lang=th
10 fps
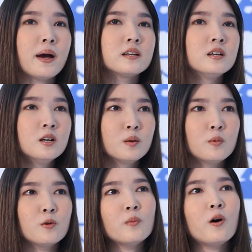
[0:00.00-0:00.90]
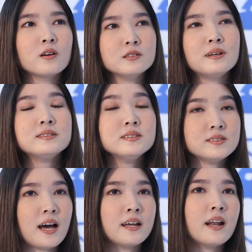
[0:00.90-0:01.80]
มารถบ่งบอกหรือว่าสื่อ
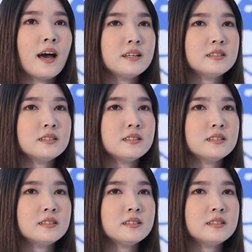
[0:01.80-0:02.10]
สารได้